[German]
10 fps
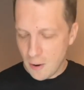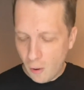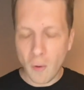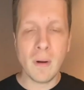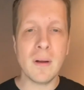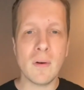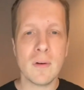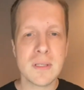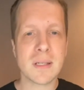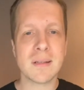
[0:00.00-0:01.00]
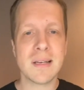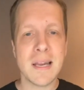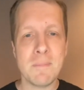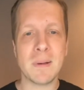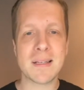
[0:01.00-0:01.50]
ohne unseren
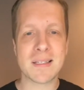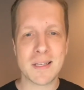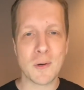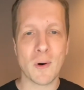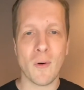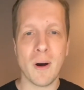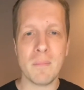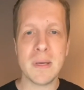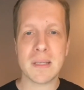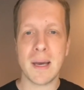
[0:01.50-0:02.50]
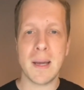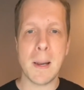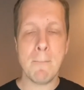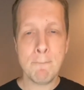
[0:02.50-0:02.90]
Lieblingsjuror Michael.